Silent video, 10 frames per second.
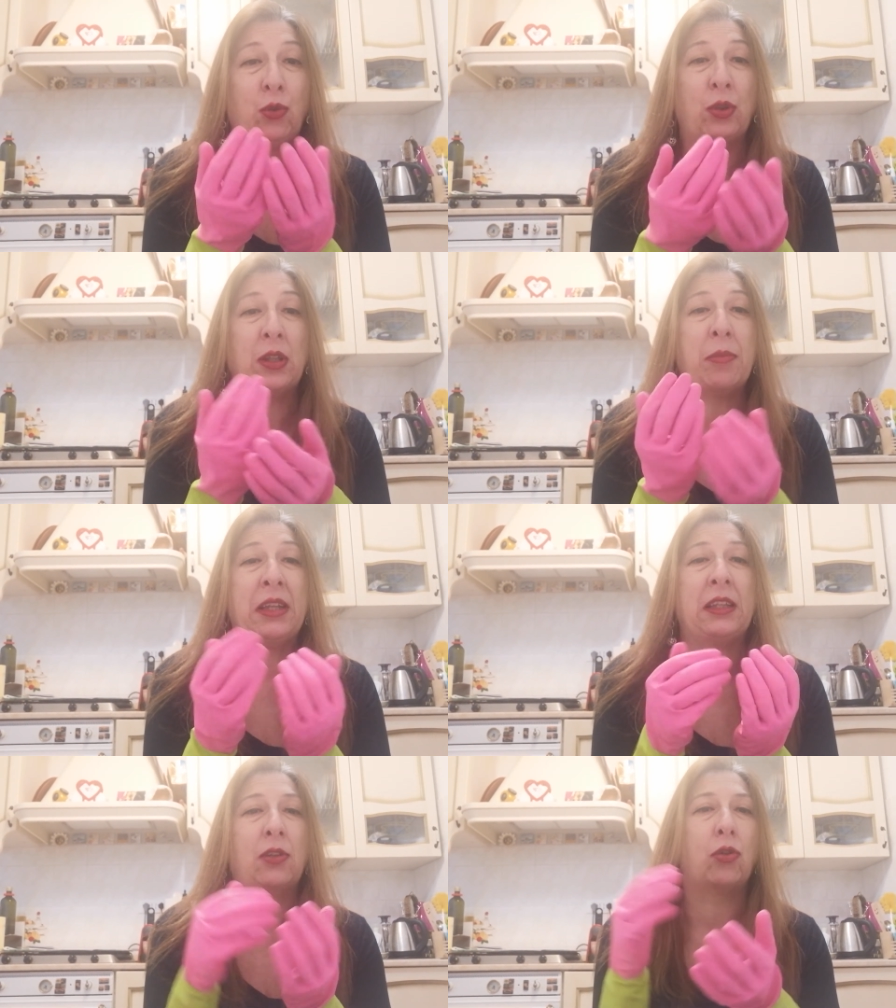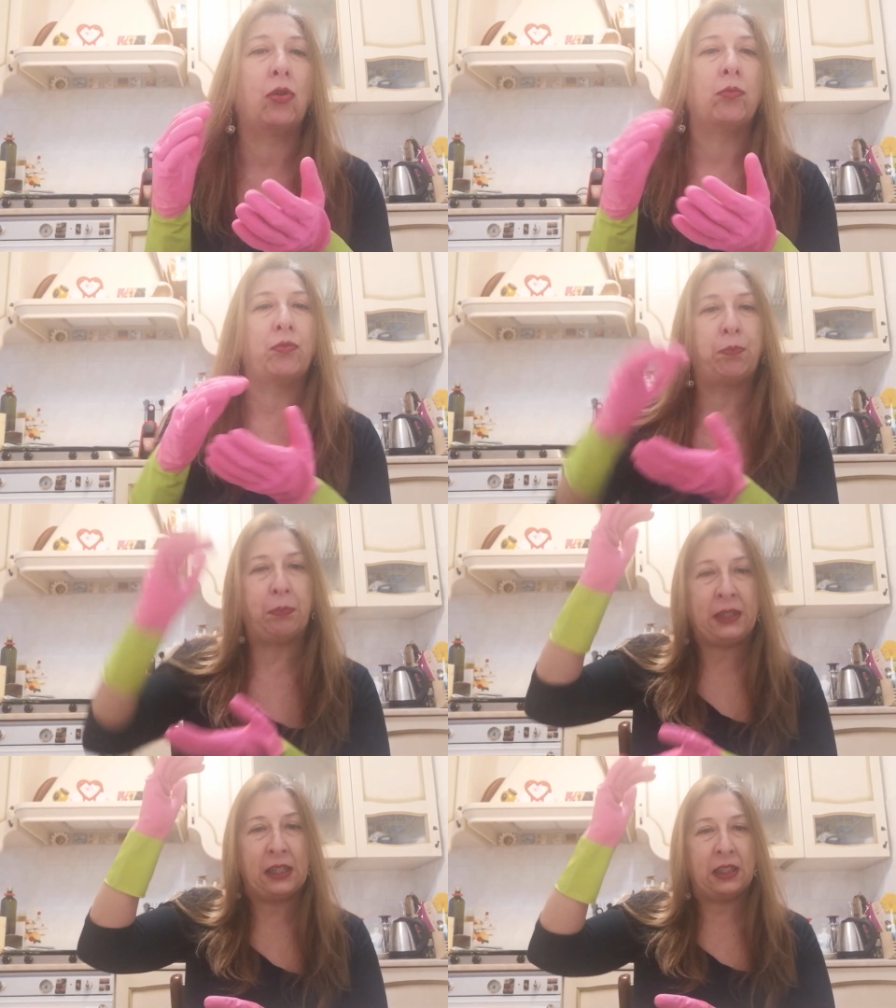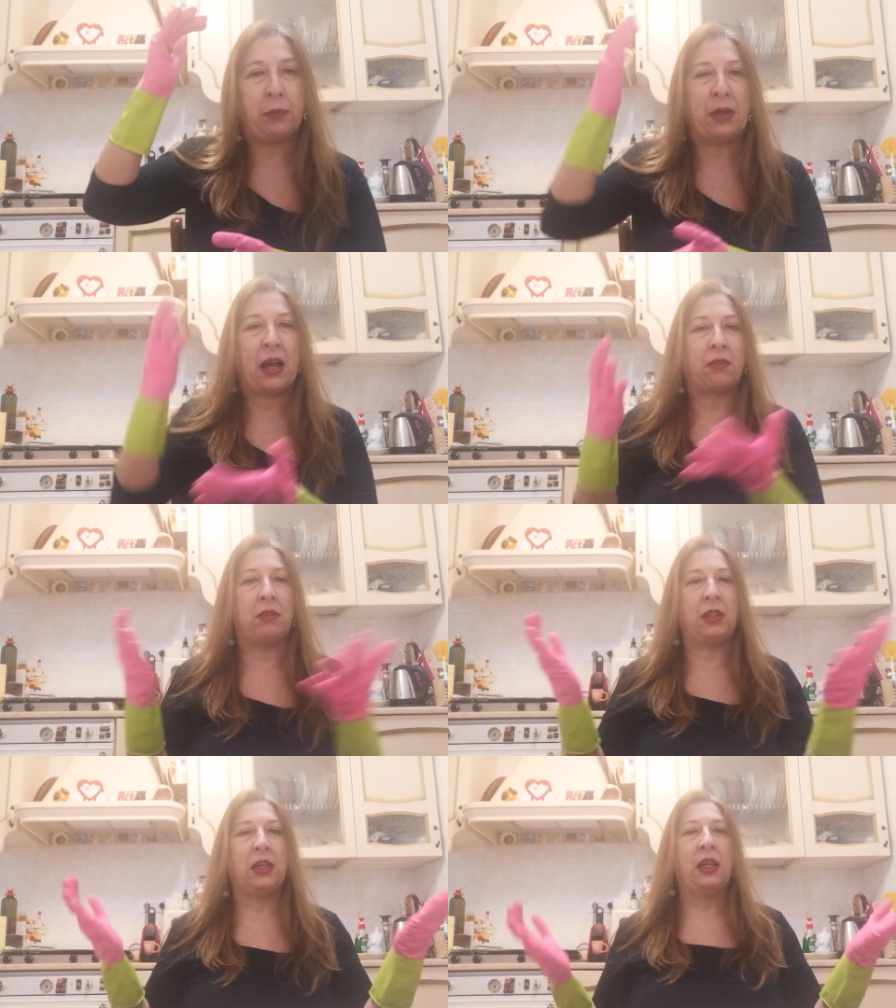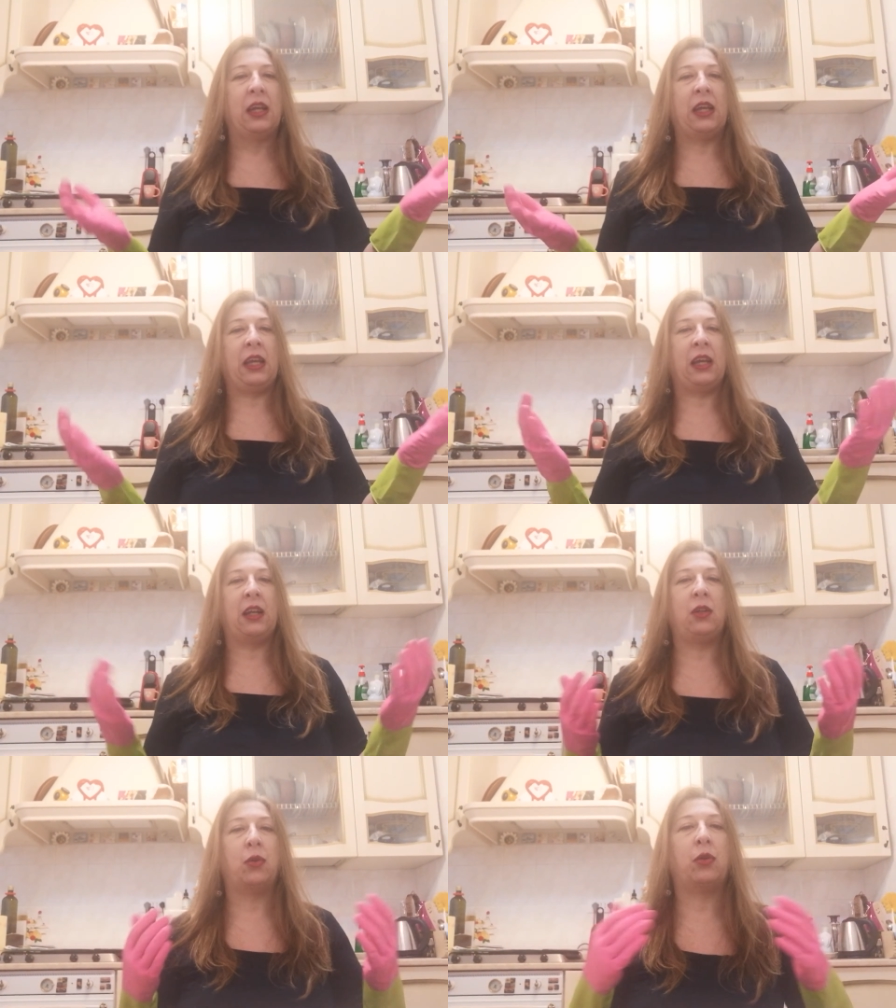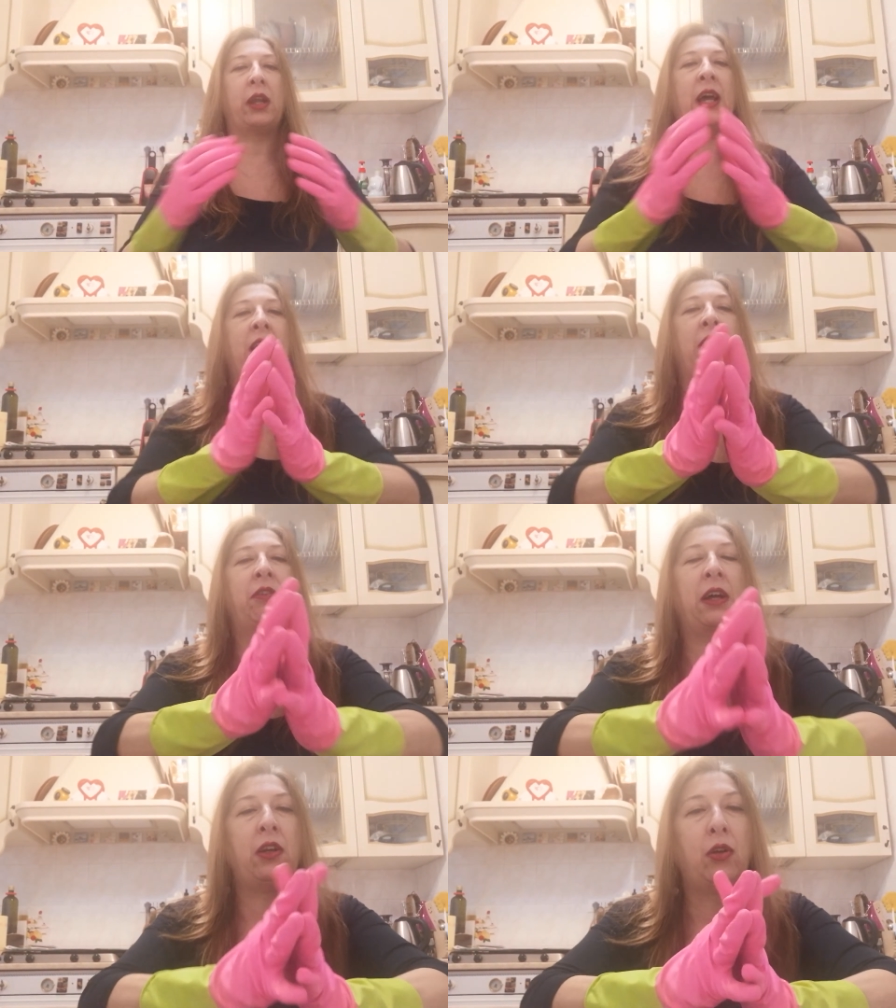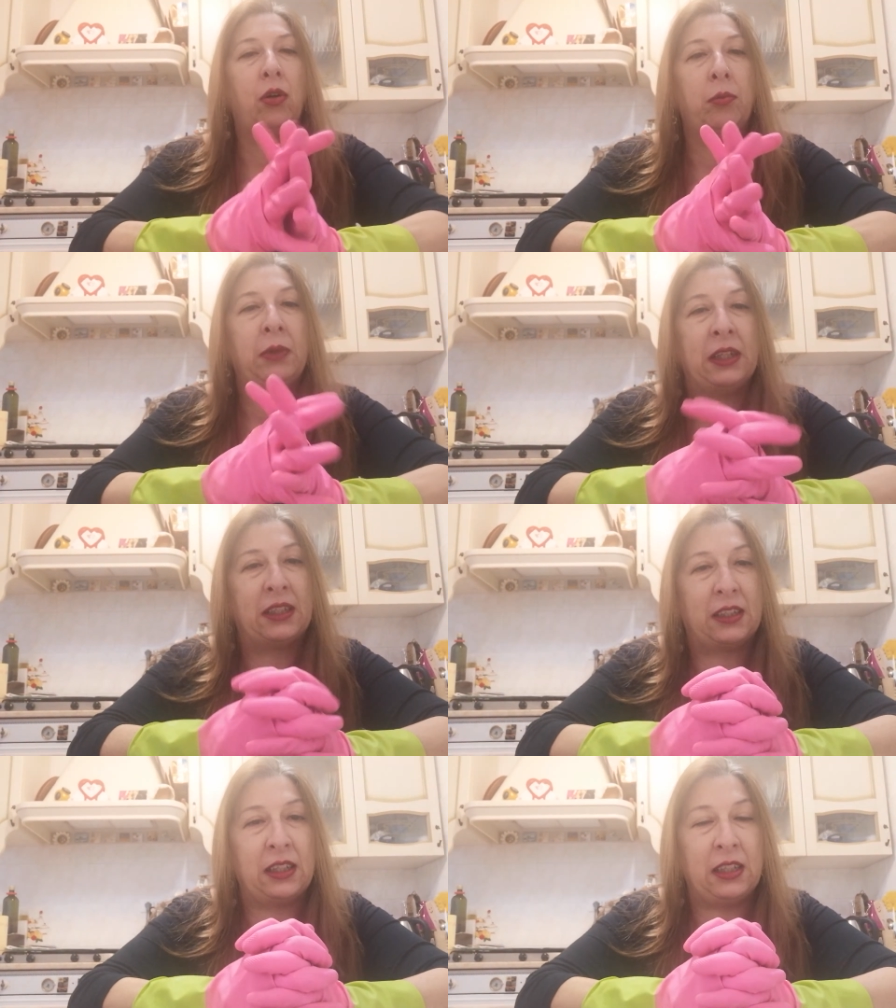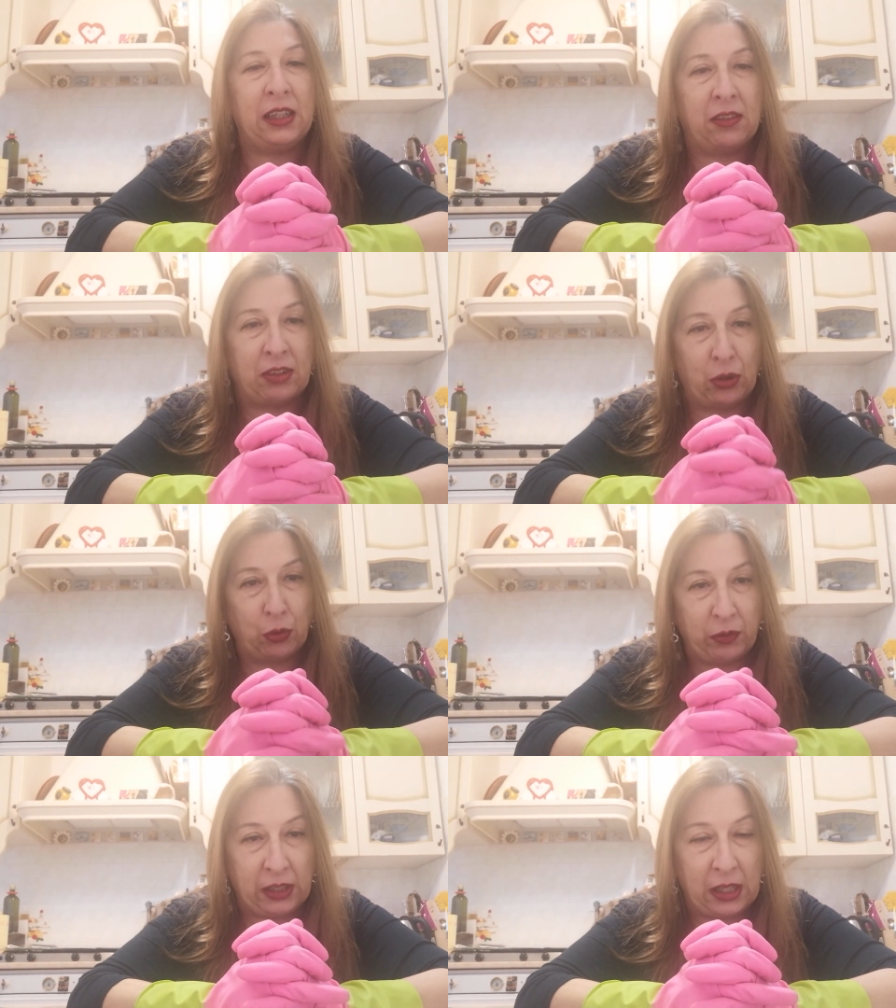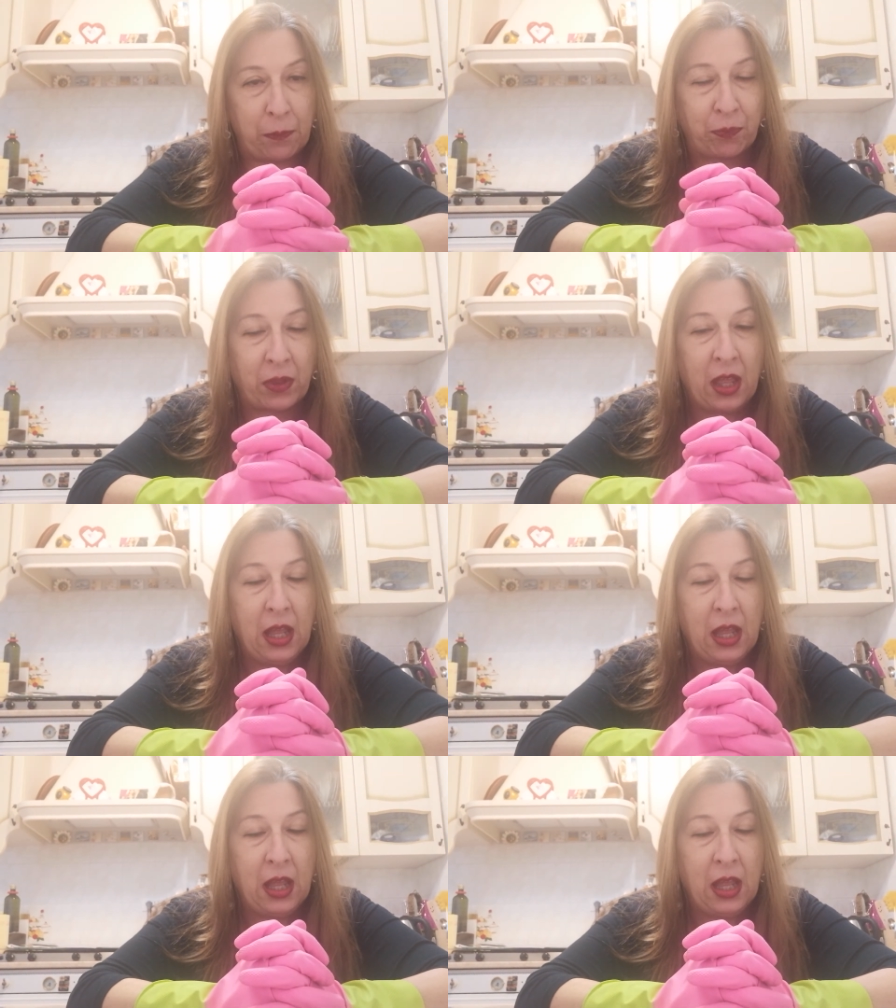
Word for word: giustamente sono pile di piatti e allora vanno messe in lavastoviglie.